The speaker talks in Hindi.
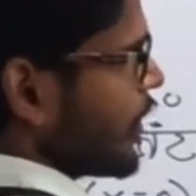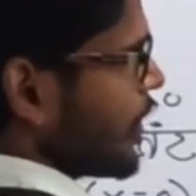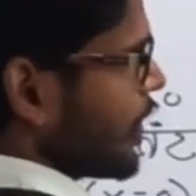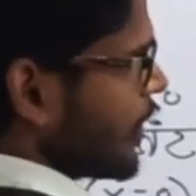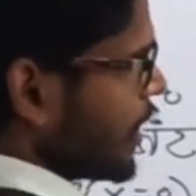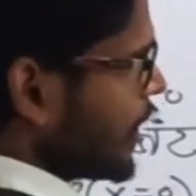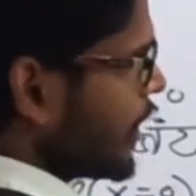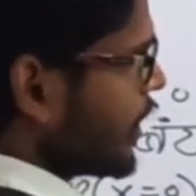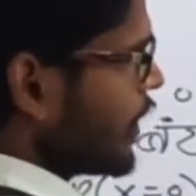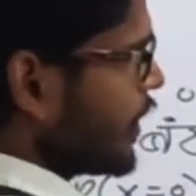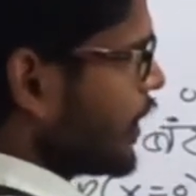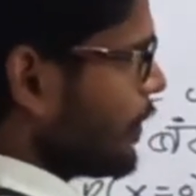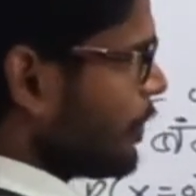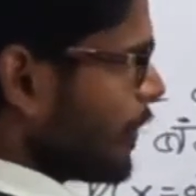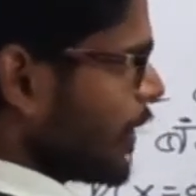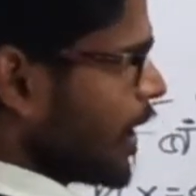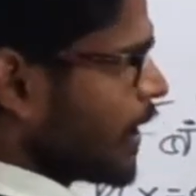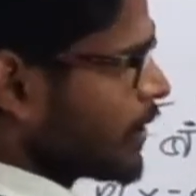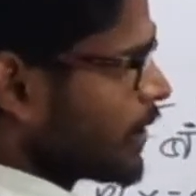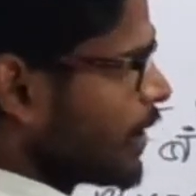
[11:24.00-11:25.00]
ठीक है ये
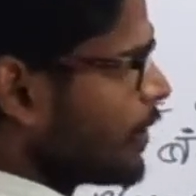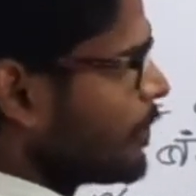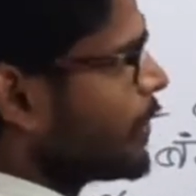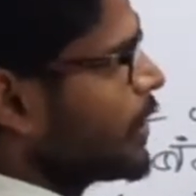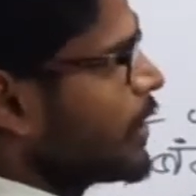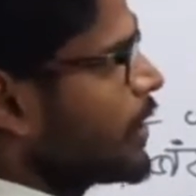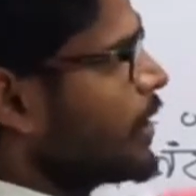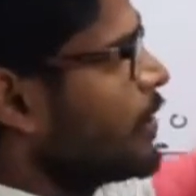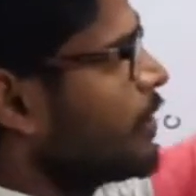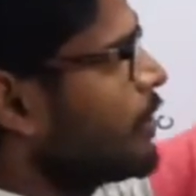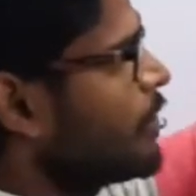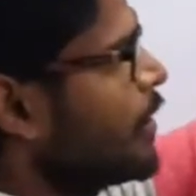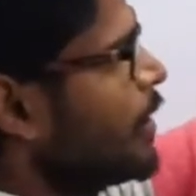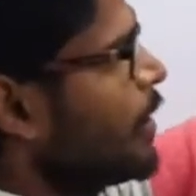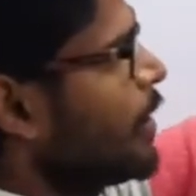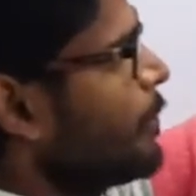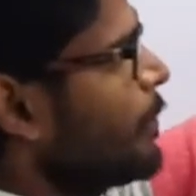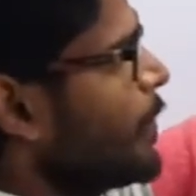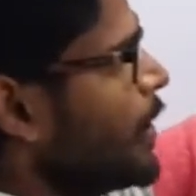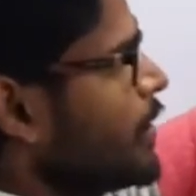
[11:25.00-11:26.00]
प्रायिकता बंटन
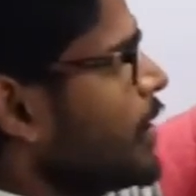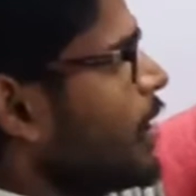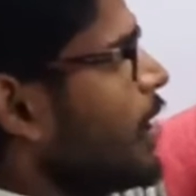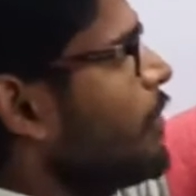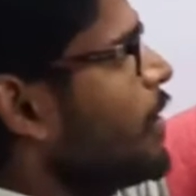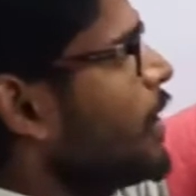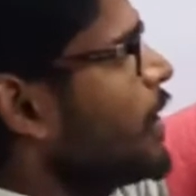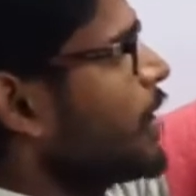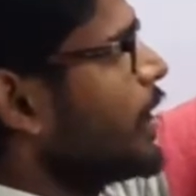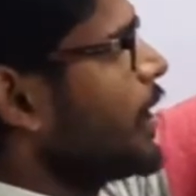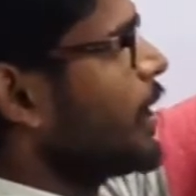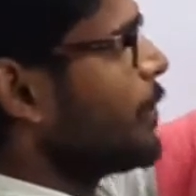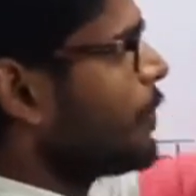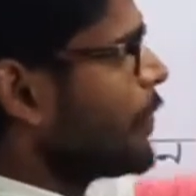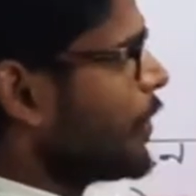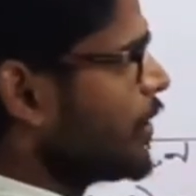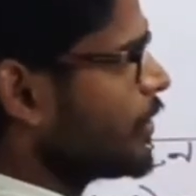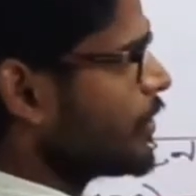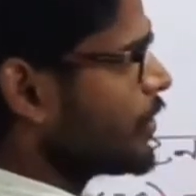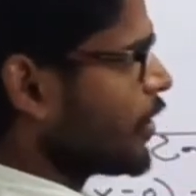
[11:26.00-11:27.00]
प्रश्नावली तेरह
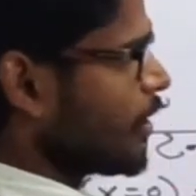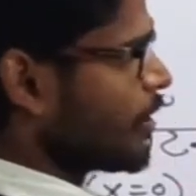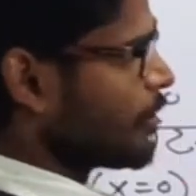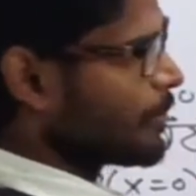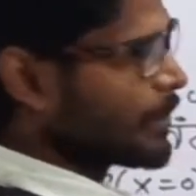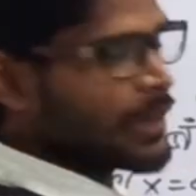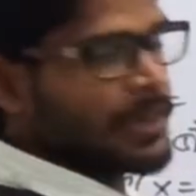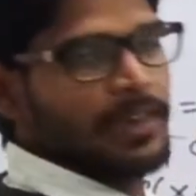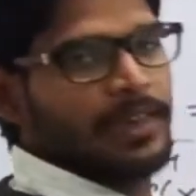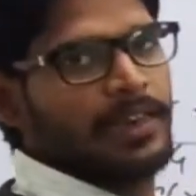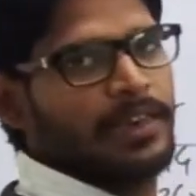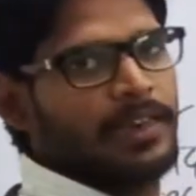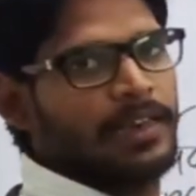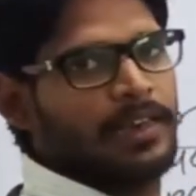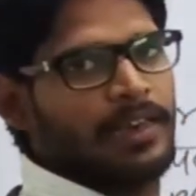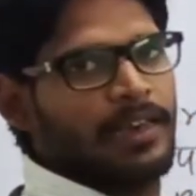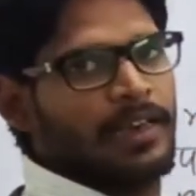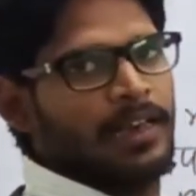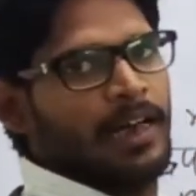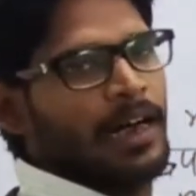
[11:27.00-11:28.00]
पॉइंट चार में
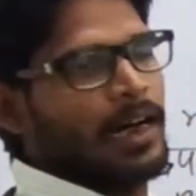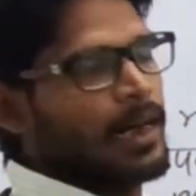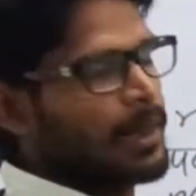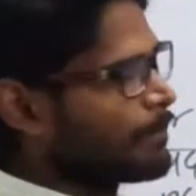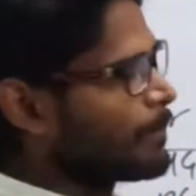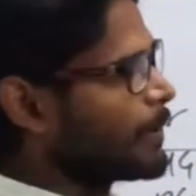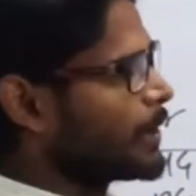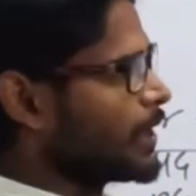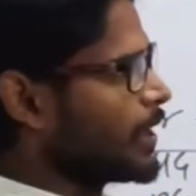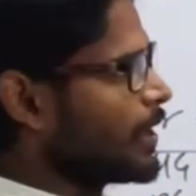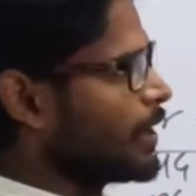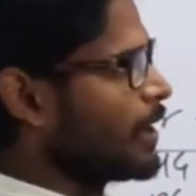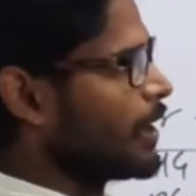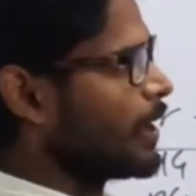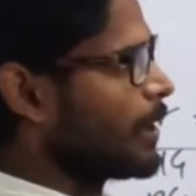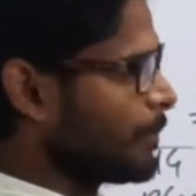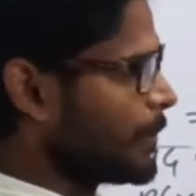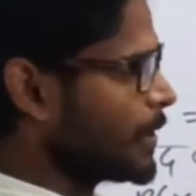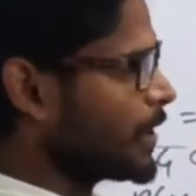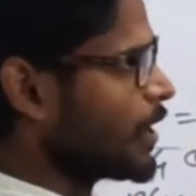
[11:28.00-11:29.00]
हम बता
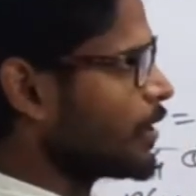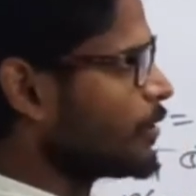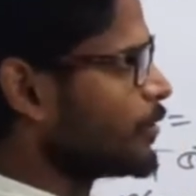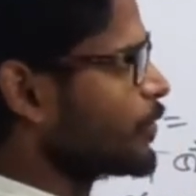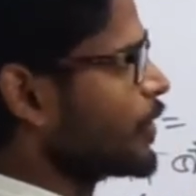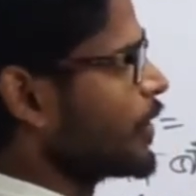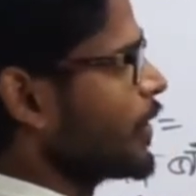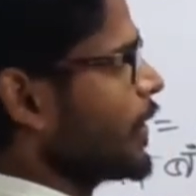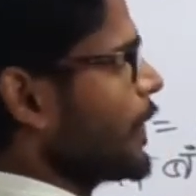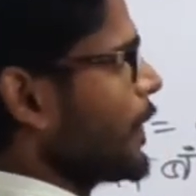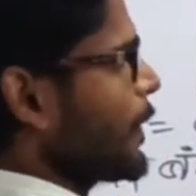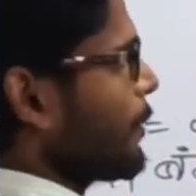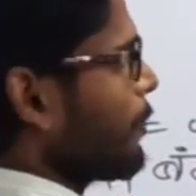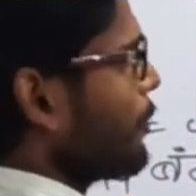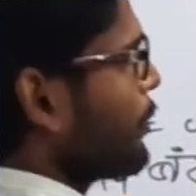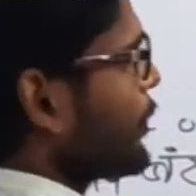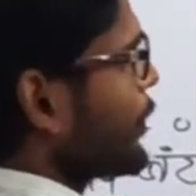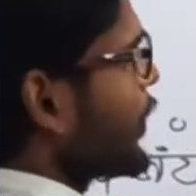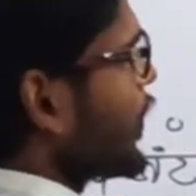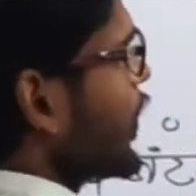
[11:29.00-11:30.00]
हम बता चुके
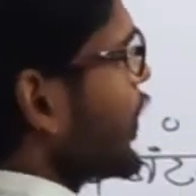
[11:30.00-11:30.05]
हैं